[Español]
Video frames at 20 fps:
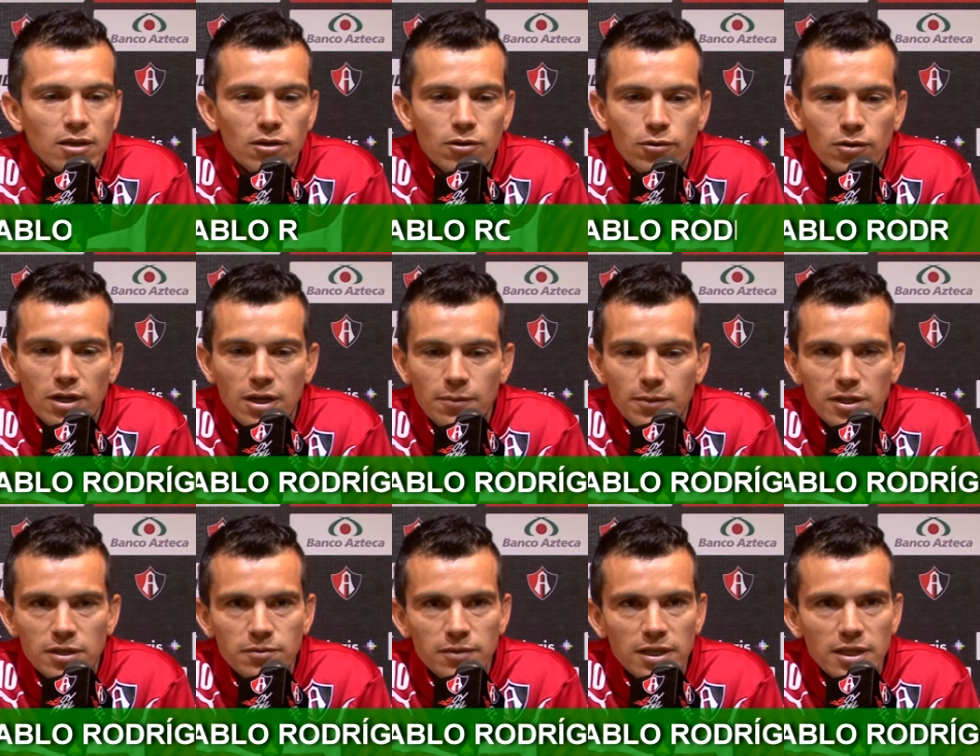con la
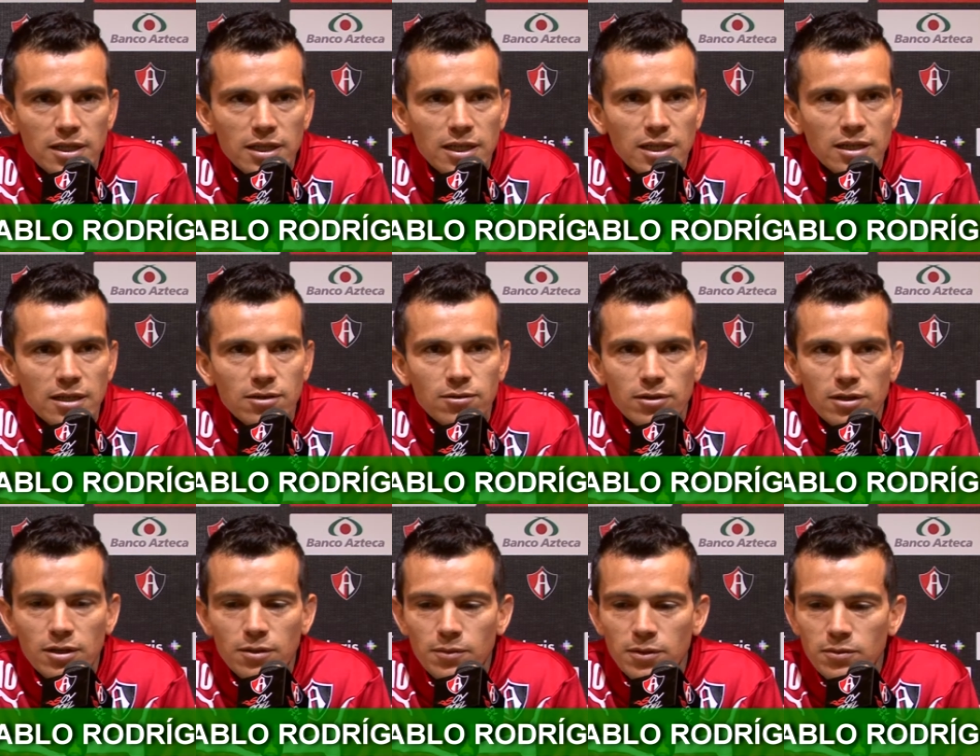misma entrega,
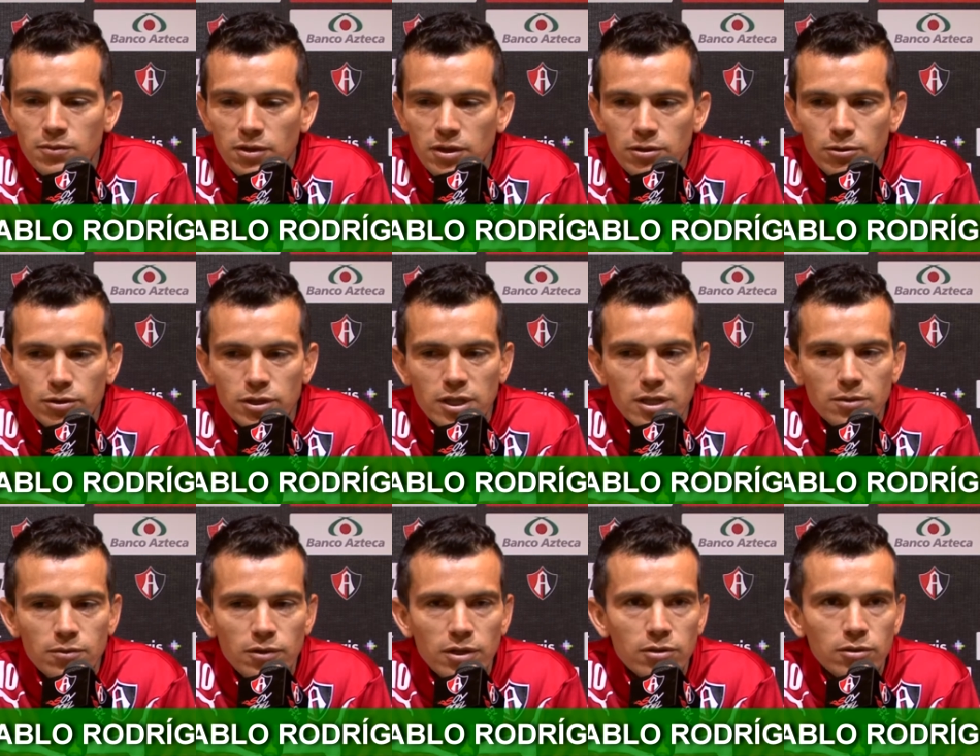con el mismo
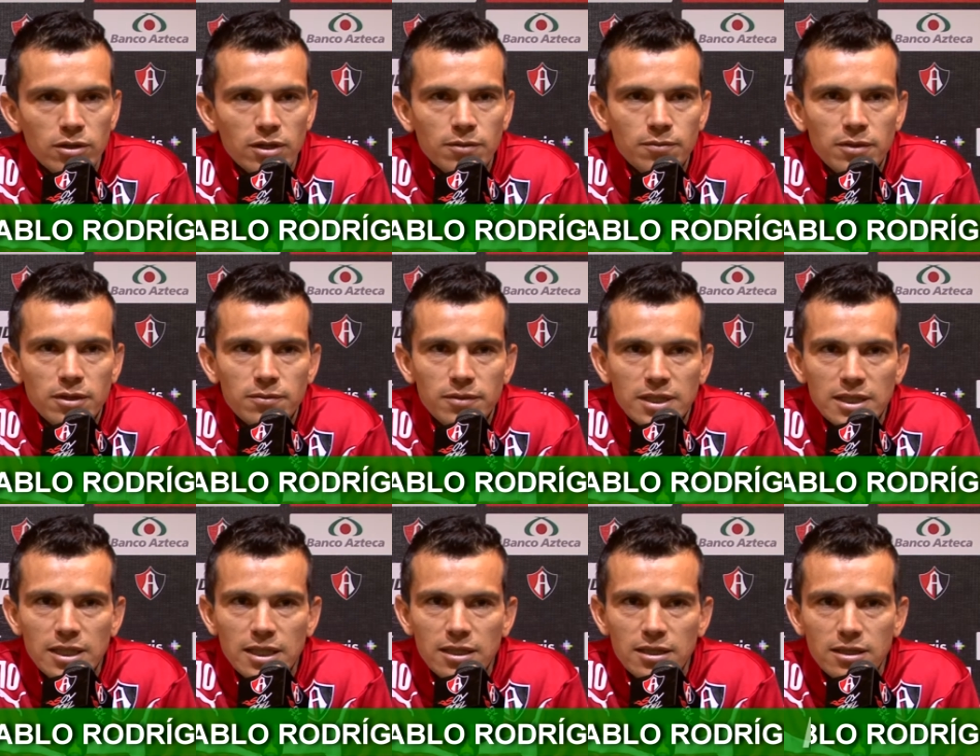entusiasmo, con las
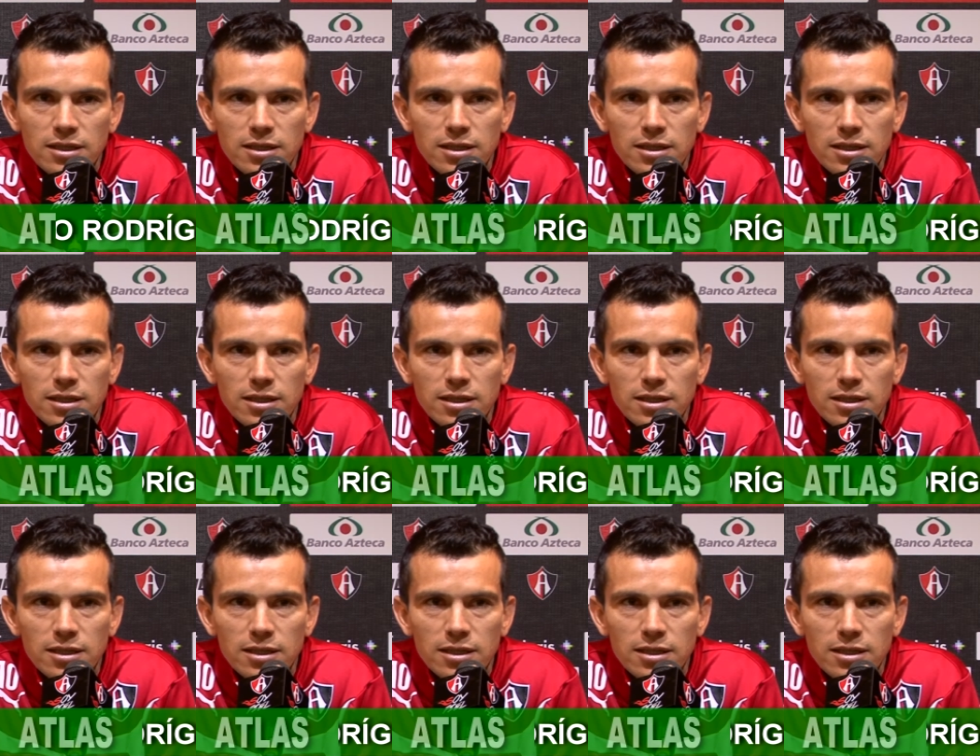mismas ganas